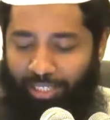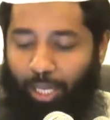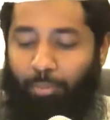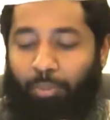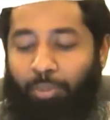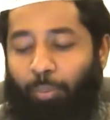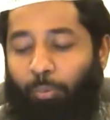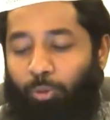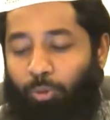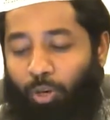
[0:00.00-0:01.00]
தரும் என்பதை
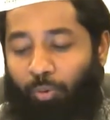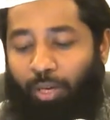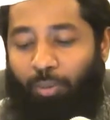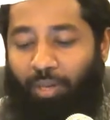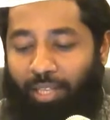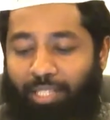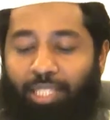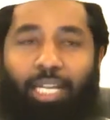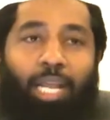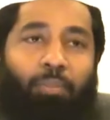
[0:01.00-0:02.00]
புரிந்து கொள்ள வேண்டும் அதான்
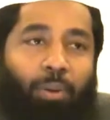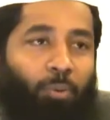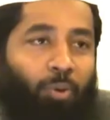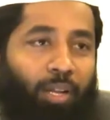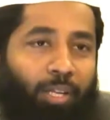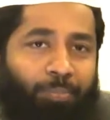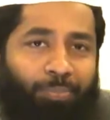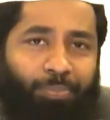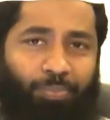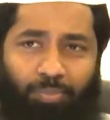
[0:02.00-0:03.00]
இந்த தலைப்பில் போடுறாரு
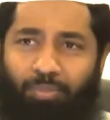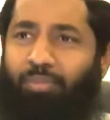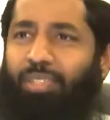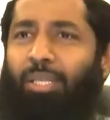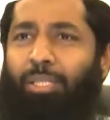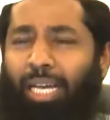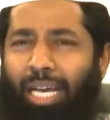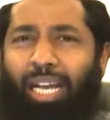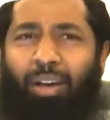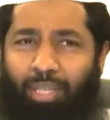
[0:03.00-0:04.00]

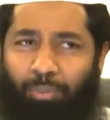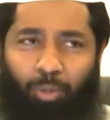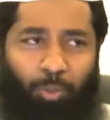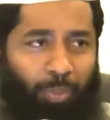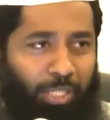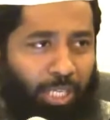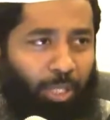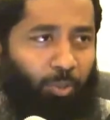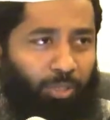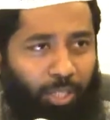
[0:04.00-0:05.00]
யாராவது நம்மளோட
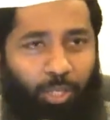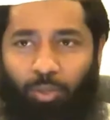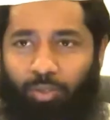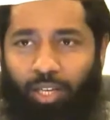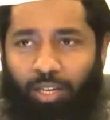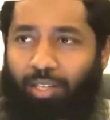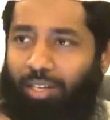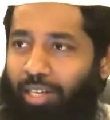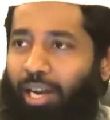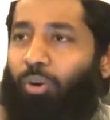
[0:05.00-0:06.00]
பிரச்சனைக்கோ சண்டைக்கோ வந்தால்
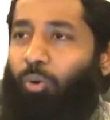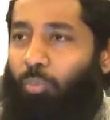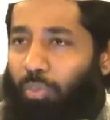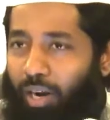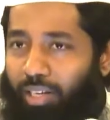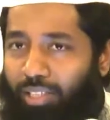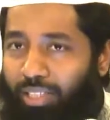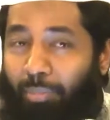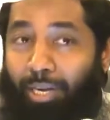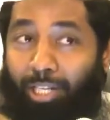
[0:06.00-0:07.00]
நான் நோம்பாளி
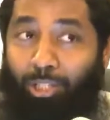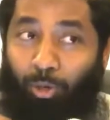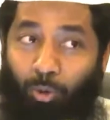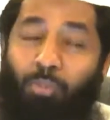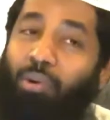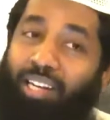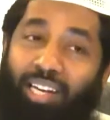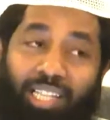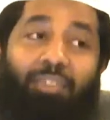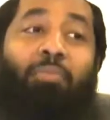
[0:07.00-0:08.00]
நம்ம நினைக்கிறோம் நோம்பாளி
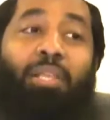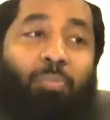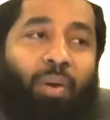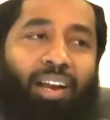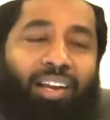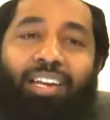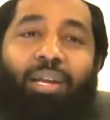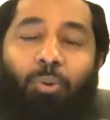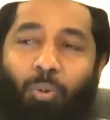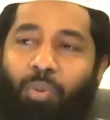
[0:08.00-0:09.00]
என்றது இவன் மதிப்பானார்
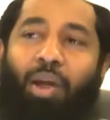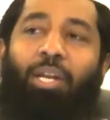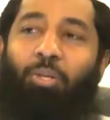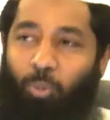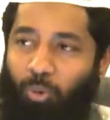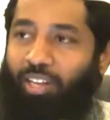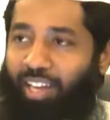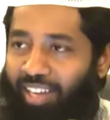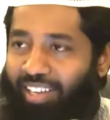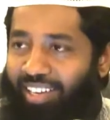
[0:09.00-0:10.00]
இல்லை நோம்பாளி என்று சொல்லுங்க